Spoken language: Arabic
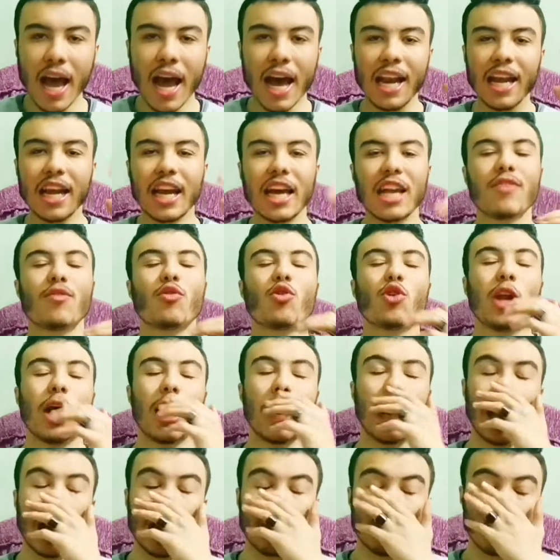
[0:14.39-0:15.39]
هنتكلم في كل
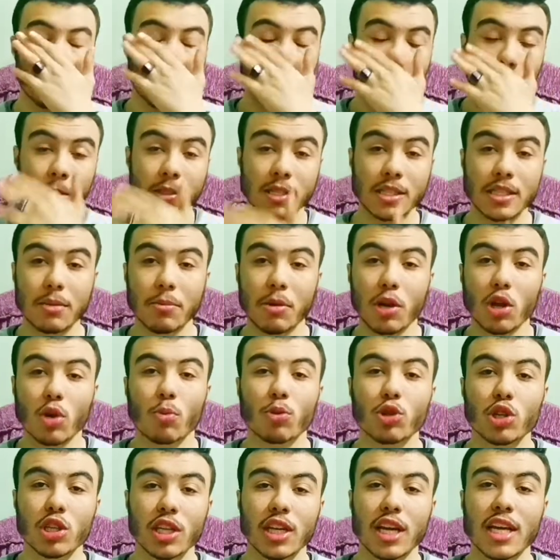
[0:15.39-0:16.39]
حاجة عن مباراة الزمالك
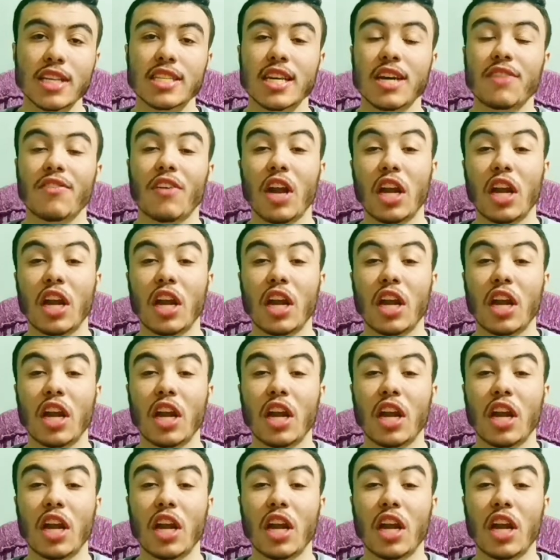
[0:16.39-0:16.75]
ومولودية الجزائر